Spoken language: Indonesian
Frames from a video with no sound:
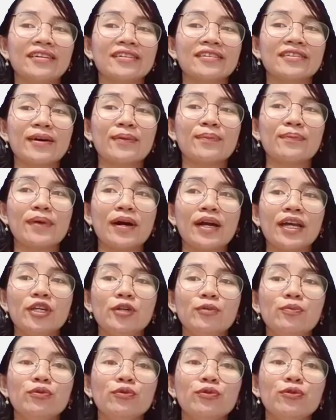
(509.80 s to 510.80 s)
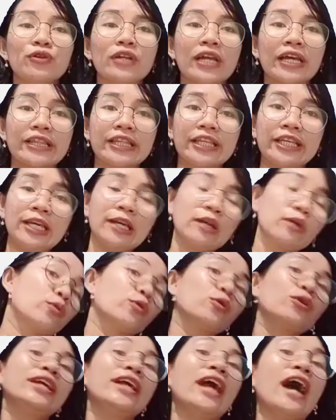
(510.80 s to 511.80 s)
sampai Ibu Reti
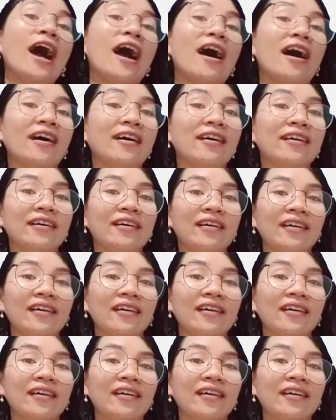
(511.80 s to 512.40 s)
kuliah